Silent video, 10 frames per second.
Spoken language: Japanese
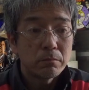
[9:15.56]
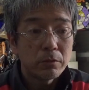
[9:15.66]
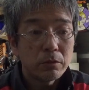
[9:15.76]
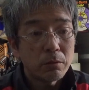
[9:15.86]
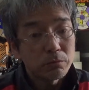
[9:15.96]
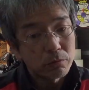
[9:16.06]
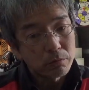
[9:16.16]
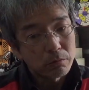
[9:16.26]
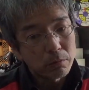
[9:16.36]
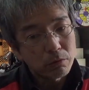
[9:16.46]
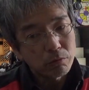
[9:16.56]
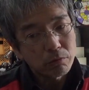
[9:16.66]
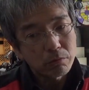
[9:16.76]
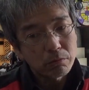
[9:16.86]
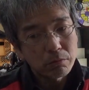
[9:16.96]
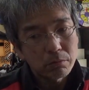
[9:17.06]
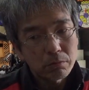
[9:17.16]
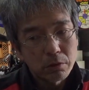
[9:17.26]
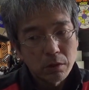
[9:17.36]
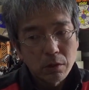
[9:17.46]
で、多分、まあ、そ、
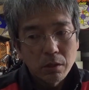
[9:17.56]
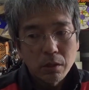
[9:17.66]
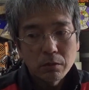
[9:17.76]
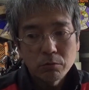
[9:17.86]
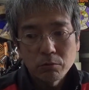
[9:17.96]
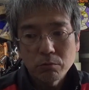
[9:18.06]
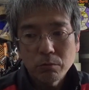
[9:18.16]
あの、